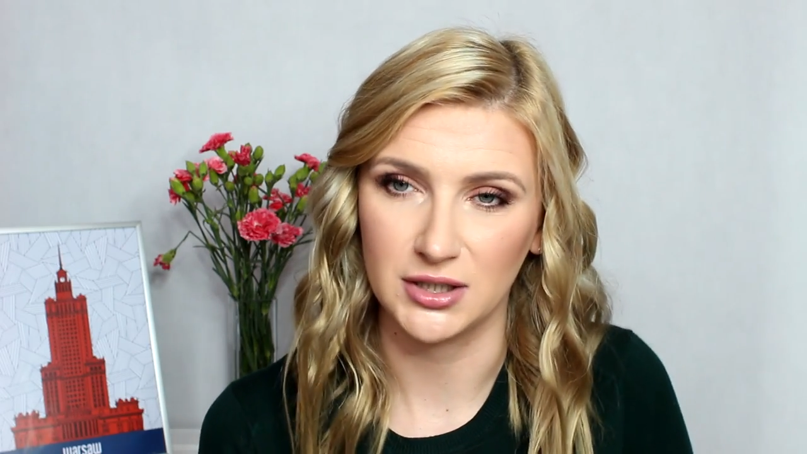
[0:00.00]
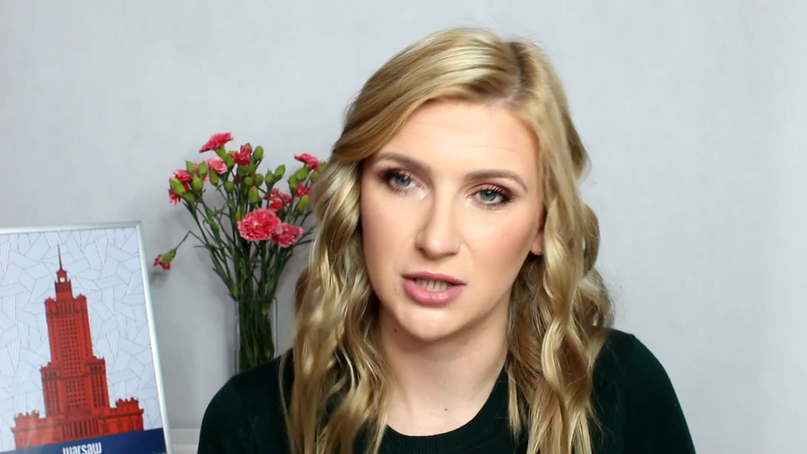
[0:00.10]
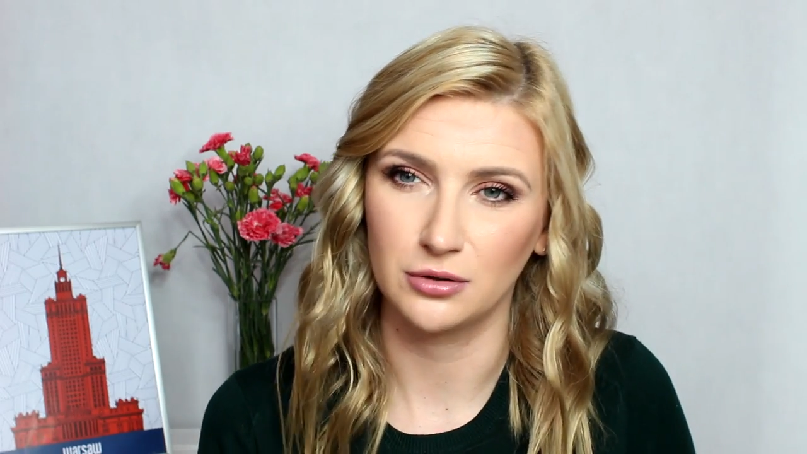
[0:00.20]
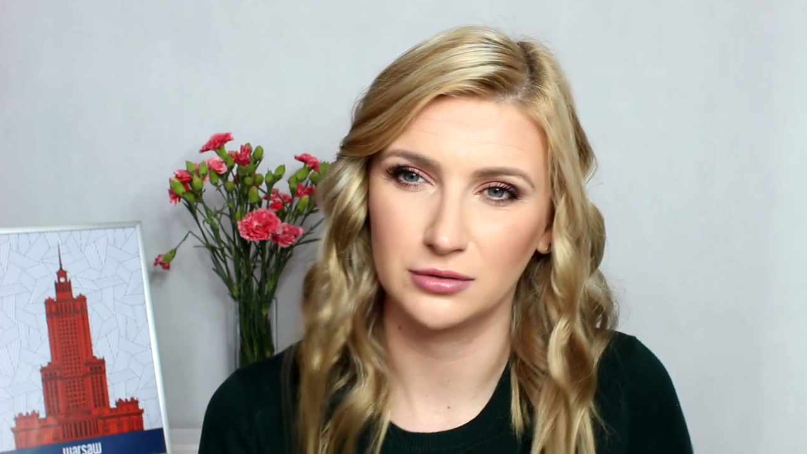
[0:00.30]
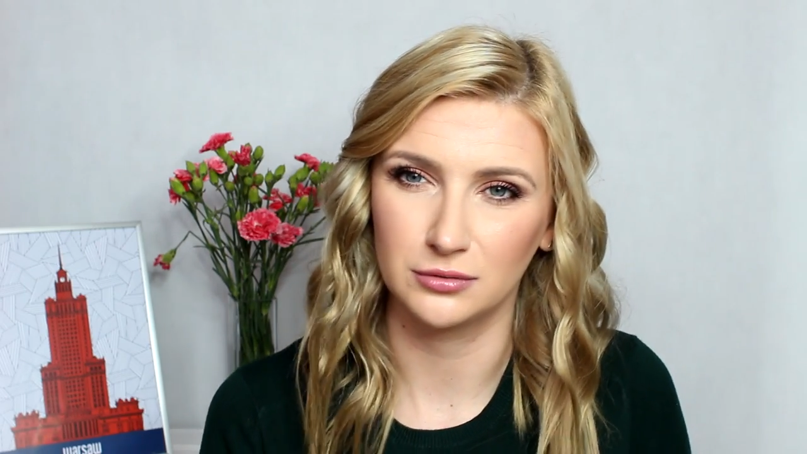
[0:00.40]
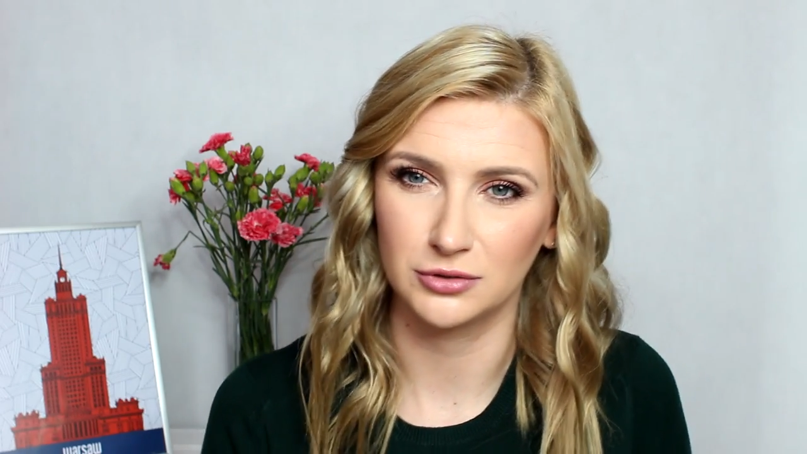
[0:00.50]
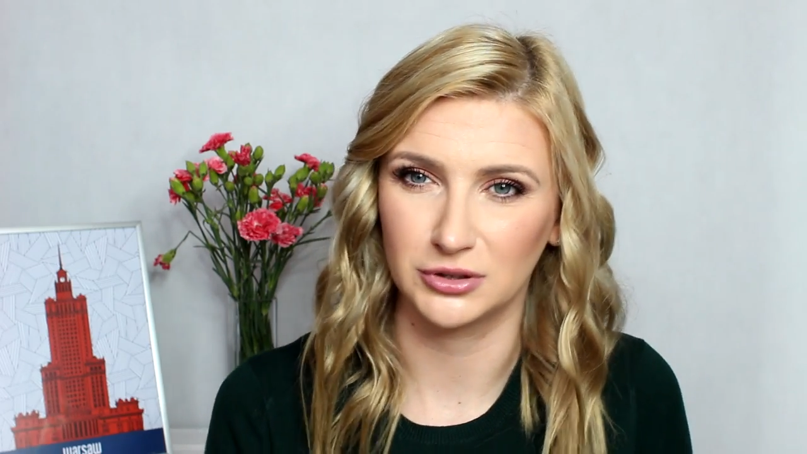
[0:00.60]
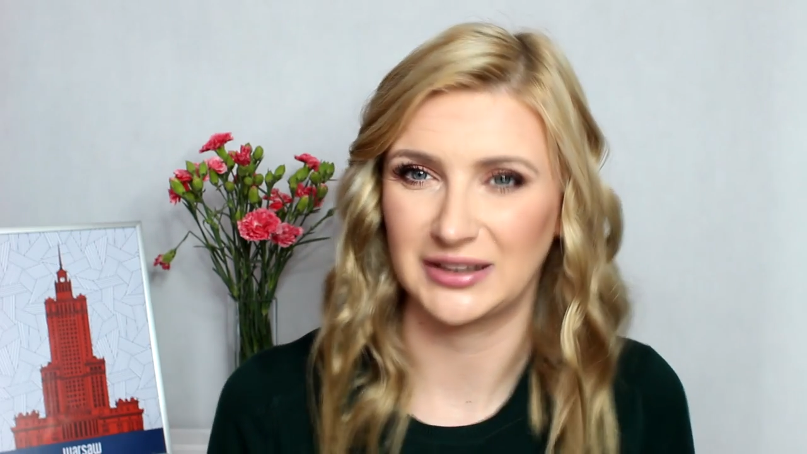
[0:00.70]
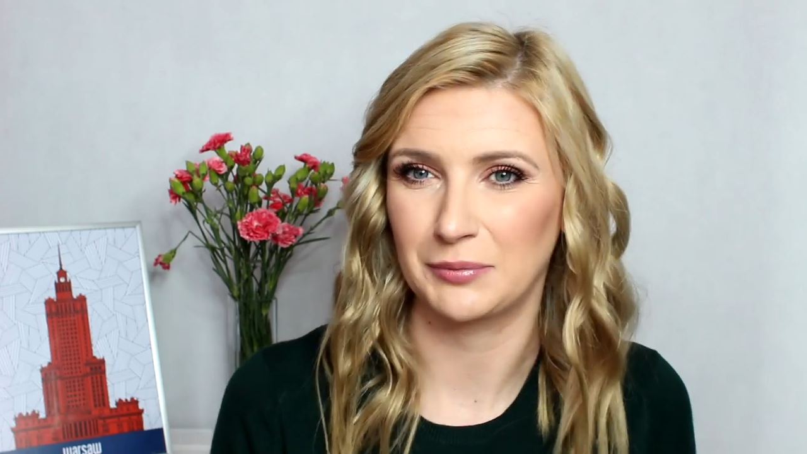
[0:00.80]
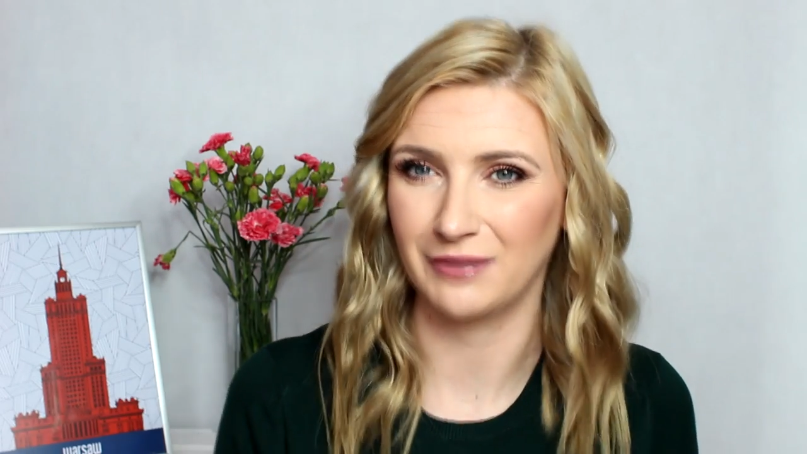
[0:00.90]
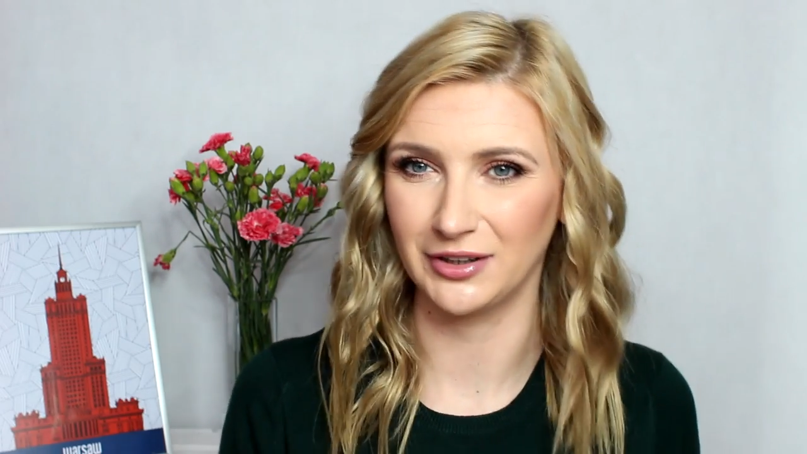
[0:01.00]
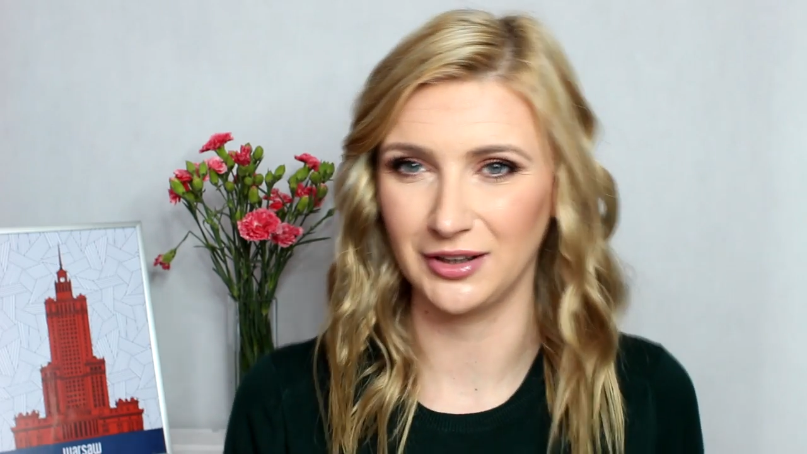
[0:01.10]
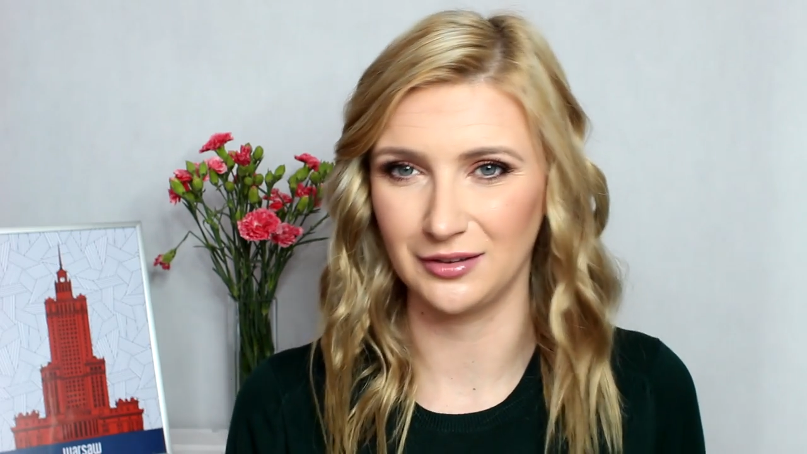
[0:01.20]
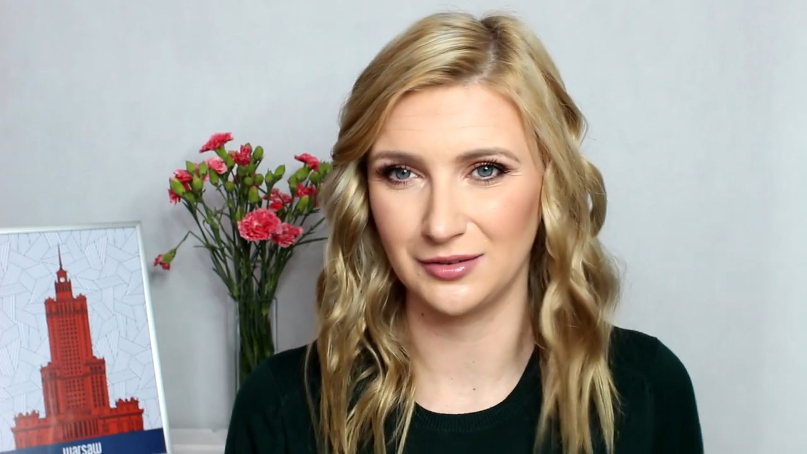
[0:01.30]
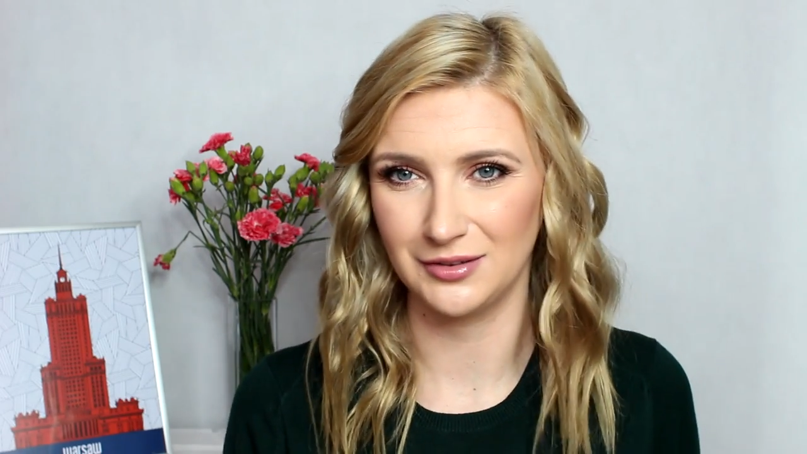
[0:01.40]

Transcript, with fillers: czego co tak naprawdę nie,